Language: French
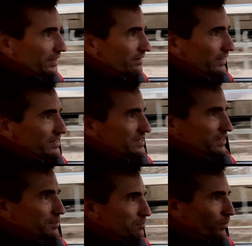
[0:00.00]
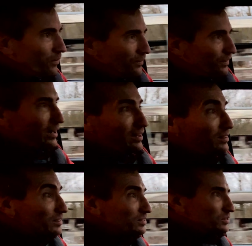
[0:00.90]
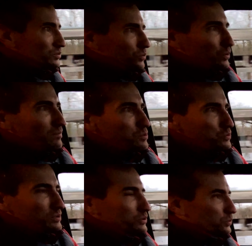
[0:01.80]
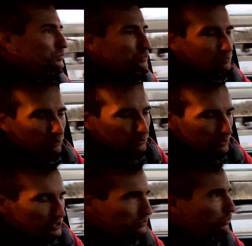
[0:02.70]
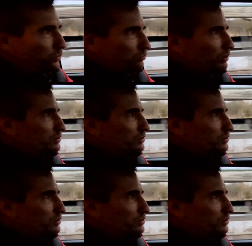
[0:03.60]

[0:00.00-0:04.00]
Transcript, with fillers: avec des équipements euh, on a besoin surtout pour tous les jours, boîte